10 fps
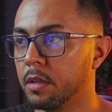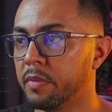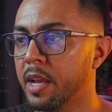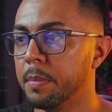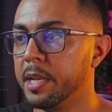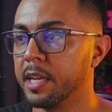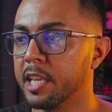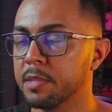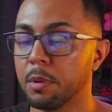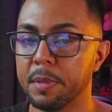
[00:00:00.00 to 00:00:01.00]
Então vai abrir aqui
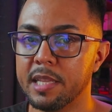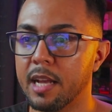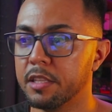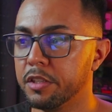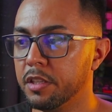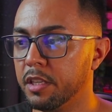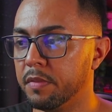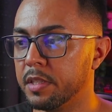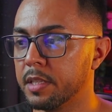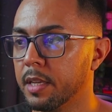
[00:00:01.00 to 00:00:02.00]
as propriedades de
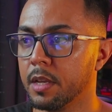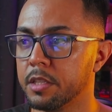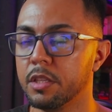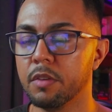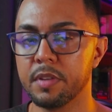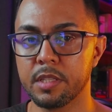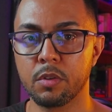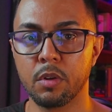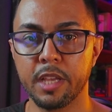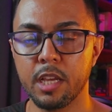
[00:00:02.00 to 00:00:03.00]
níveis. Antes de eu fazer
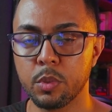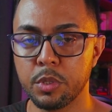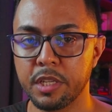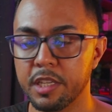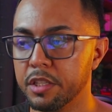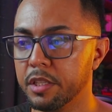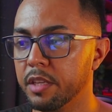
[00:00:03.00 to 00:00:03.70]
qualquer ajuste aqui de